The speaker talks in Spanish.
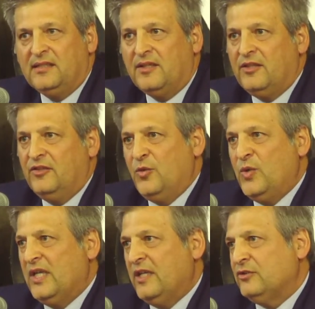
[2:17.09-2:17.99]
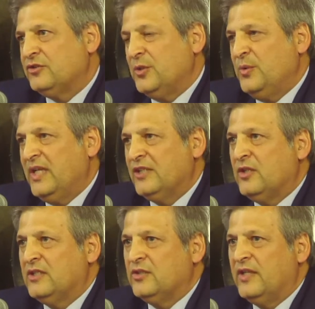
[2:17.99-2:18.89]
intención de William de contribuir a
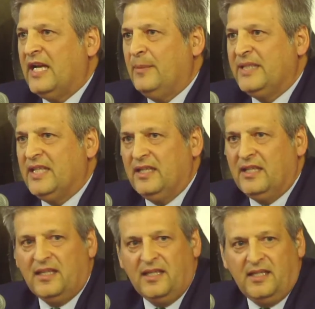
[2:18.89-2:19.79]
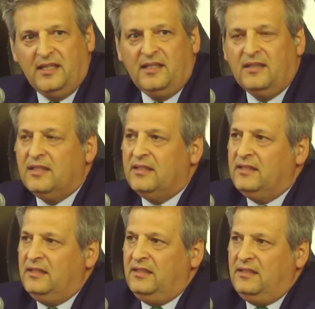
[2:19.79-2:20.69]
estos actos de la capitalidad de Jerez
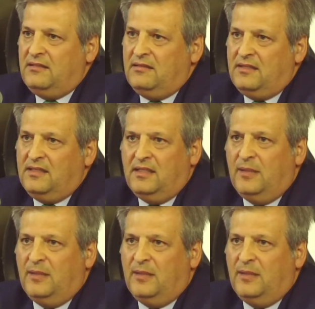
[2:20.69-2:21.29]
y,